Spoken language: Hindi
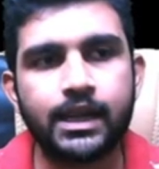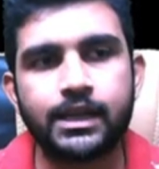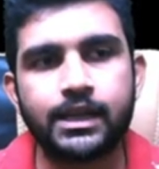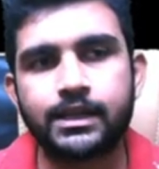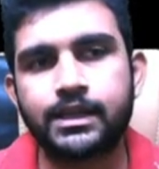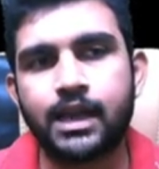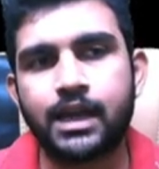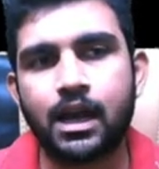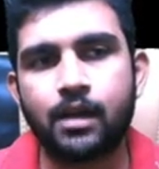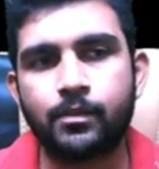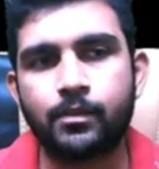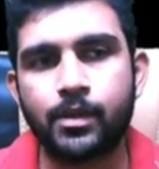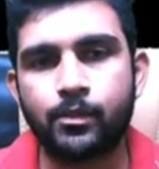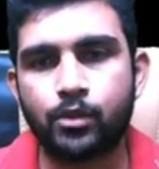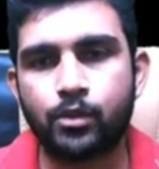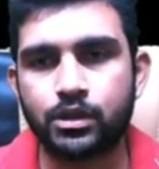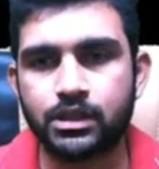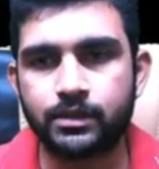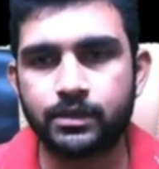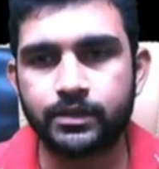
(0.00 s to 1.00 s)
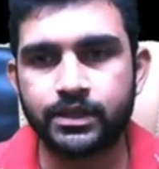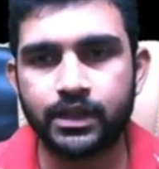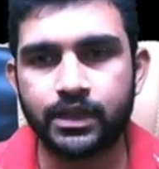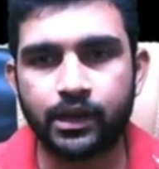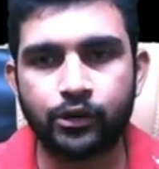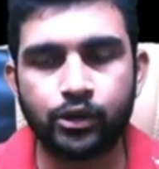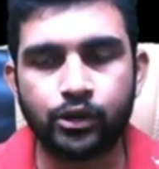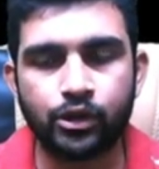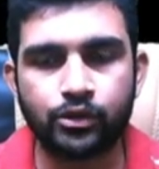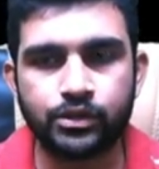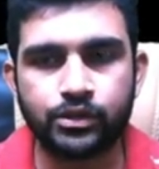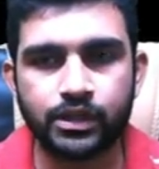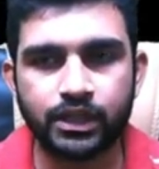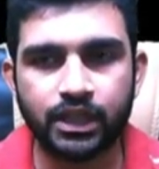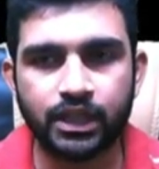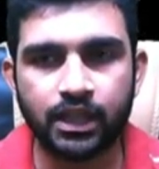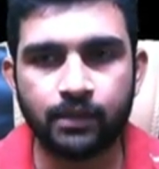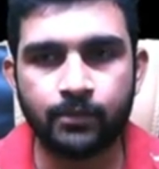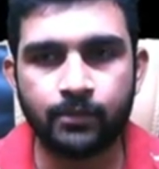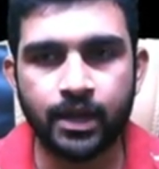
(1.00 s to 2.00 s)
यहाँ पर पॉसिबल सिनारी ये हो सकता है
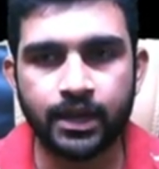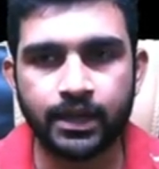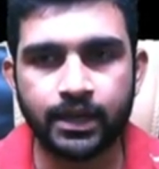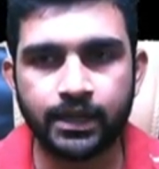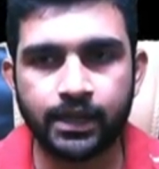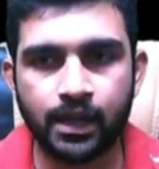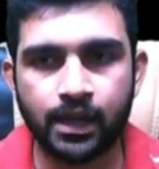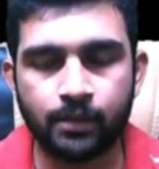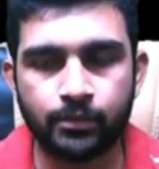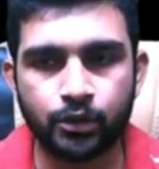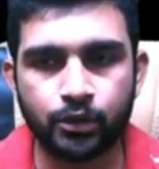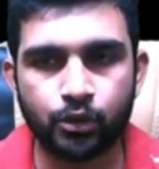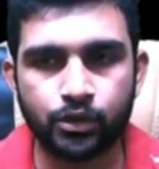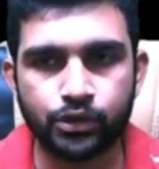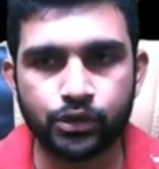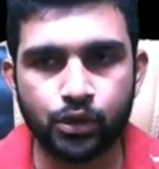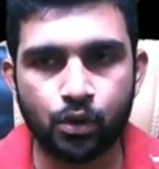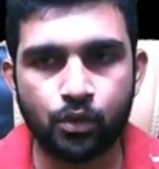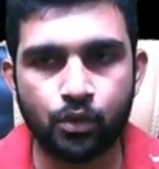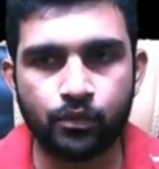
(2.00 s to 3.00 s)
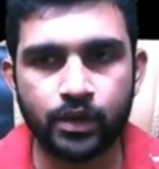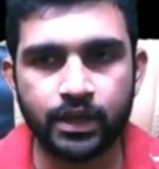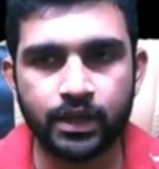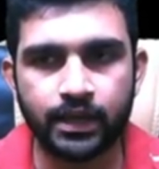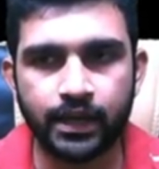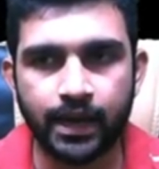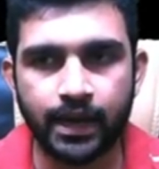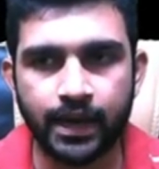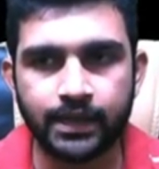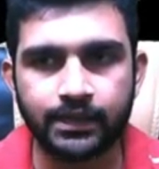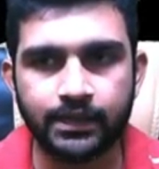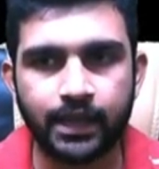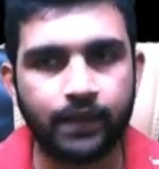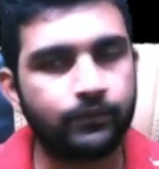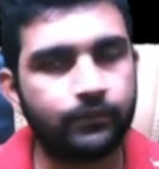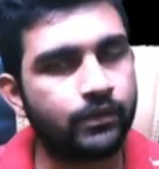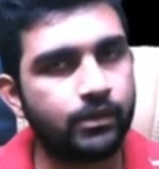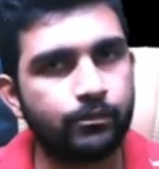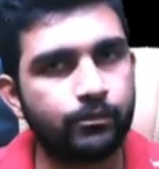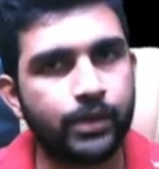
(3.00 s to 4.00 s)
कि मार्केट यहाँ पर थोड़ा सा होवर करे एंड देन
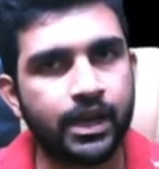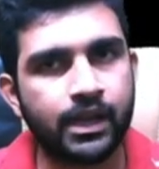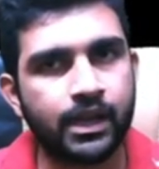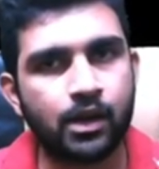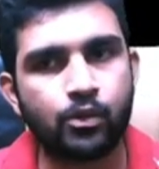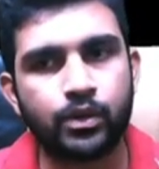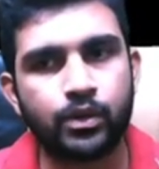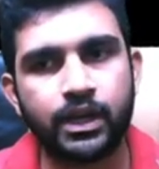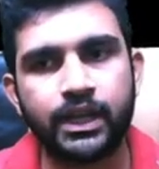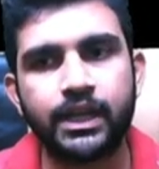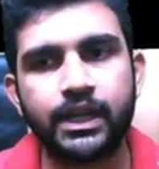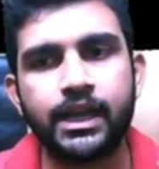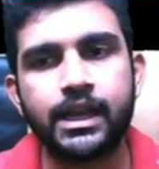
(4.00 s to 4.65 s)
फिर ब्रेकआउट लें